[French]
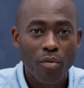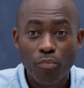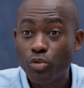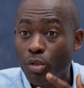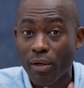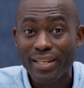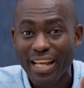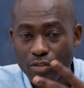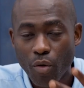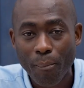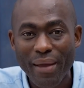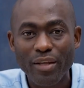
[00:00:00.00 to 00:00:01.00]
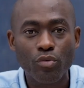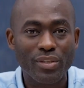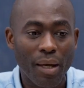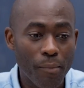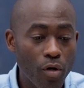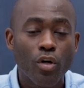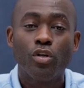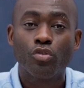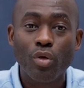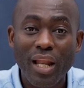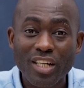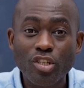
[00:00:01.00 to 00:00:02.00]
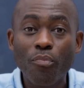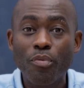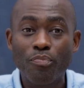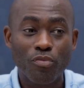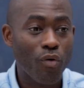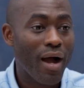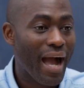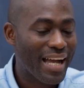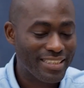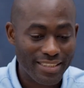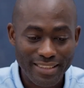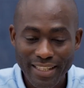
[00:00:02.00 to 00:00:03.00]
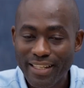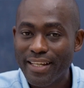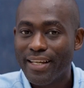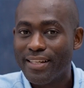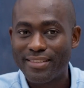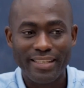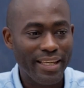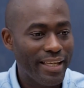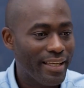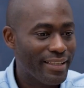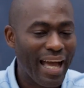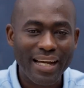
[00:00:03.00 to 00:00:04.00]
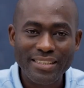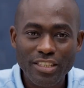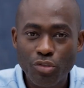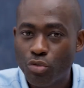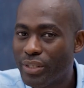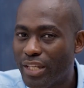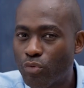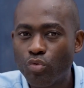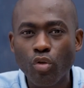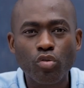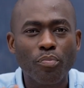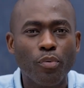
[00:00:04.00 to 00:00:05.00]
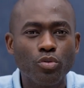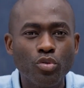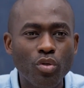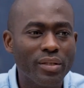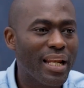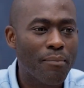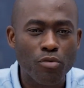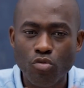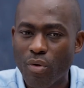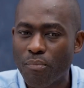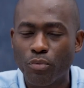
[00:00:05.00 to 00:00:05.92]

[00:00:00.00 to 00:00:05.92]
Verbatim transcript: pour demander à son père notamment de l'argent pour pouvoir acheter ses garnitures et tout autre produit dont elle a besoin